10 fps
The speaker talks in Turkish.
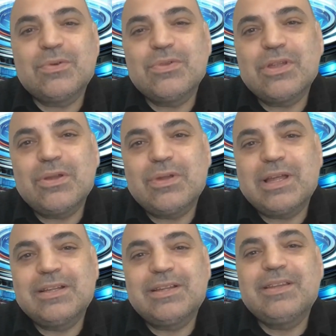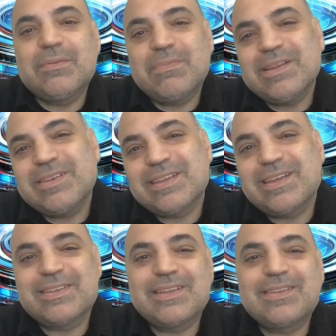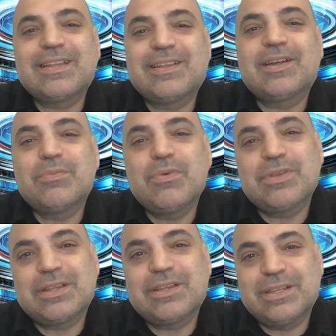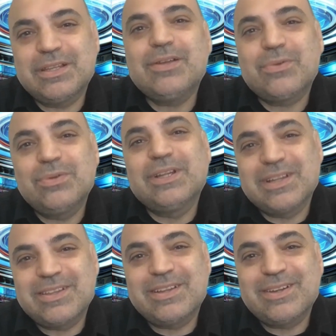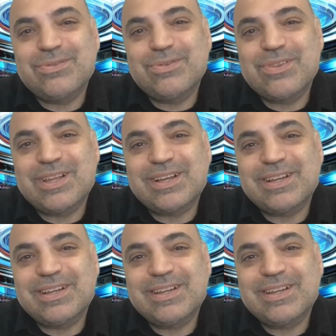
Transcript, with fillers: güncel olayların yapay zeka destekli arama özetlerini kullanıcılara sunacak.